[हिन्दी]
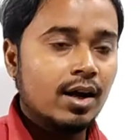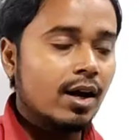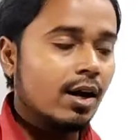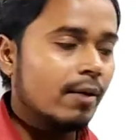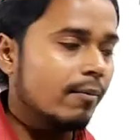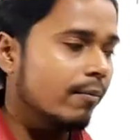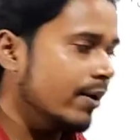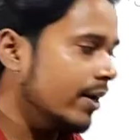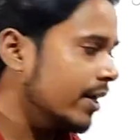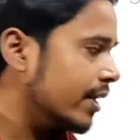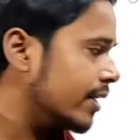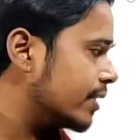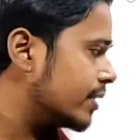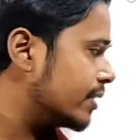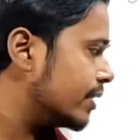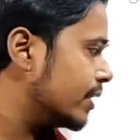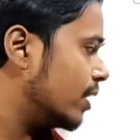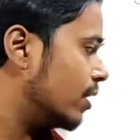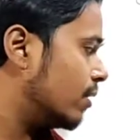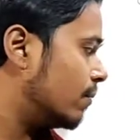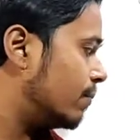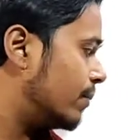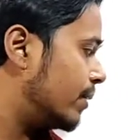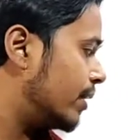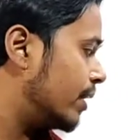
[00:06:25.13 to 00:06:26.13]
अब नेक्स्ट
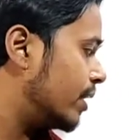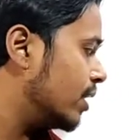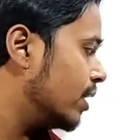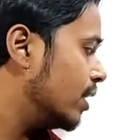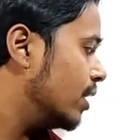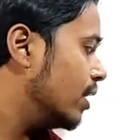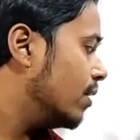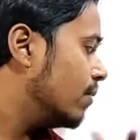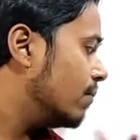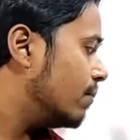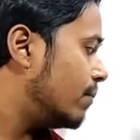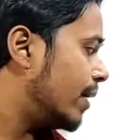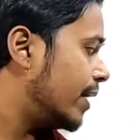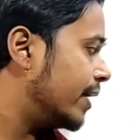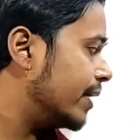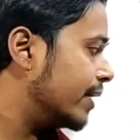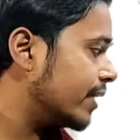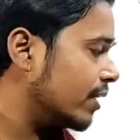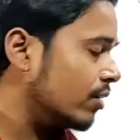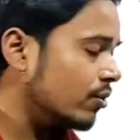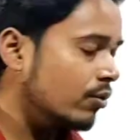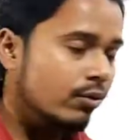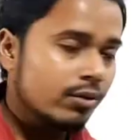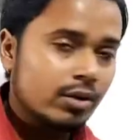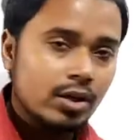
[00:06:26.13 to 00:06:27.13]
यहाँ पर
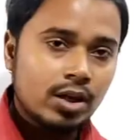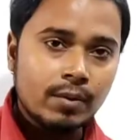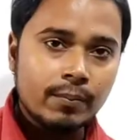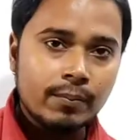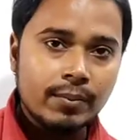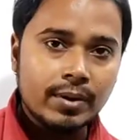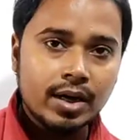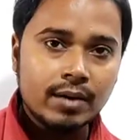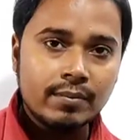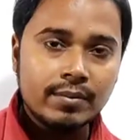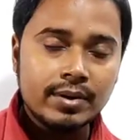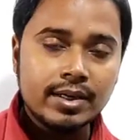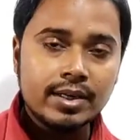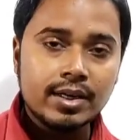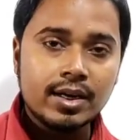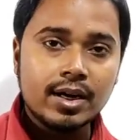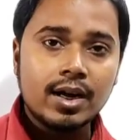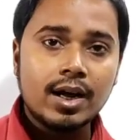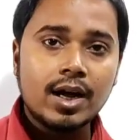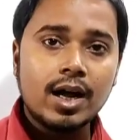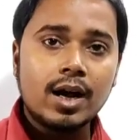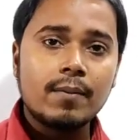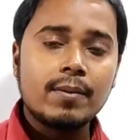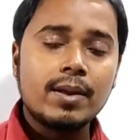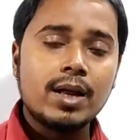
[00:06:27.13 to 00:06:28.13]
पेंटागोनल पिरामिड
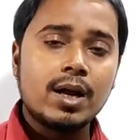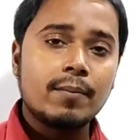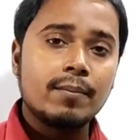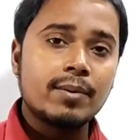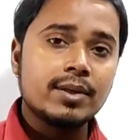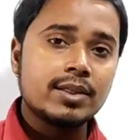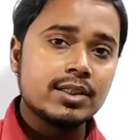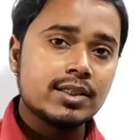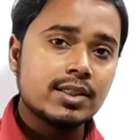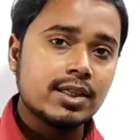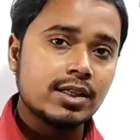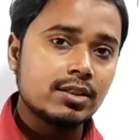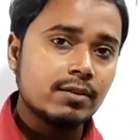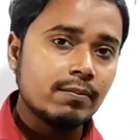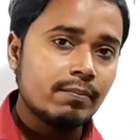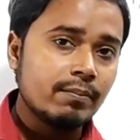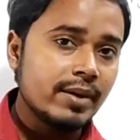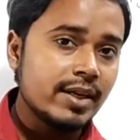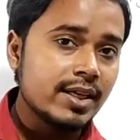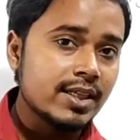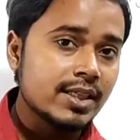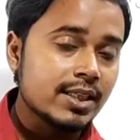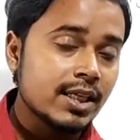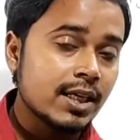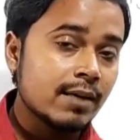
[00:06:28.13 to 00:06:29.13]
अब यहाँ पर जिसका जो
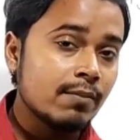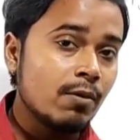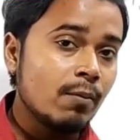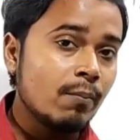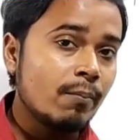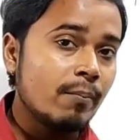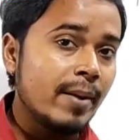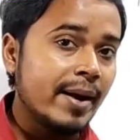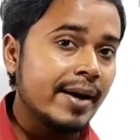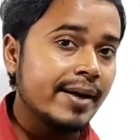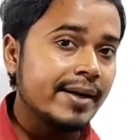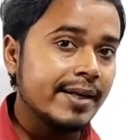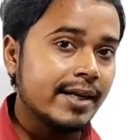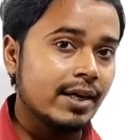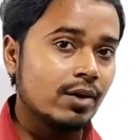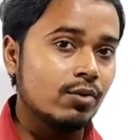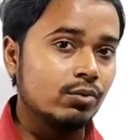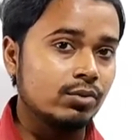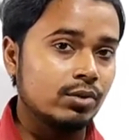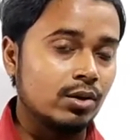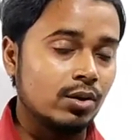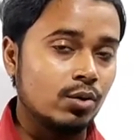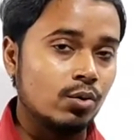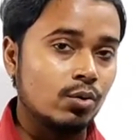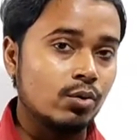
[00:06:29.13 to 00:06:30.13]
बेस है वो
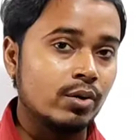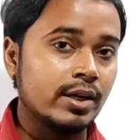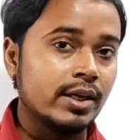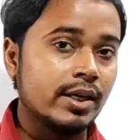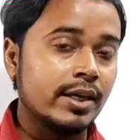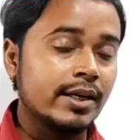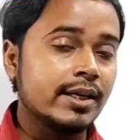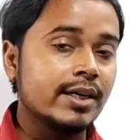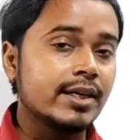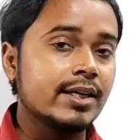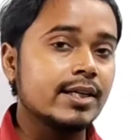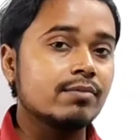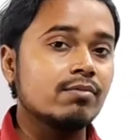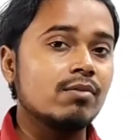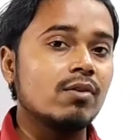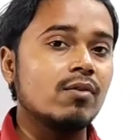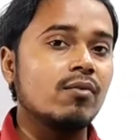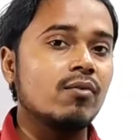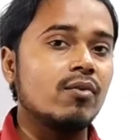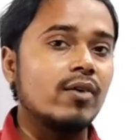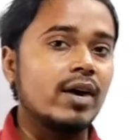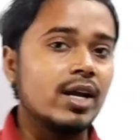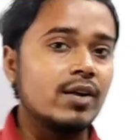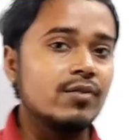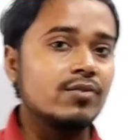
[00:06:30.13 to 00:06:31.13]
पेंटागोनल होगा यानी कि जिसमें
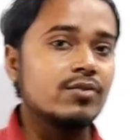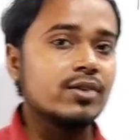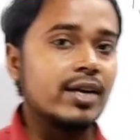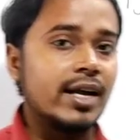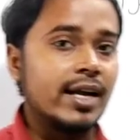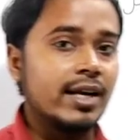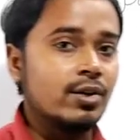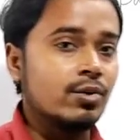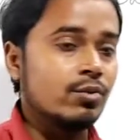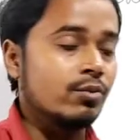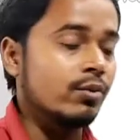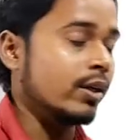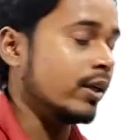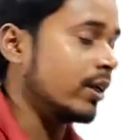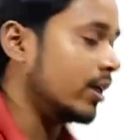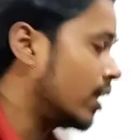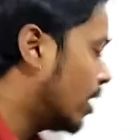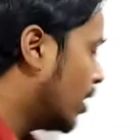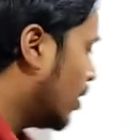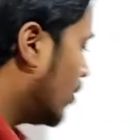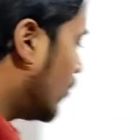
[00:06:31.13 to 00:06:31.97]
फाइव साइड होंगी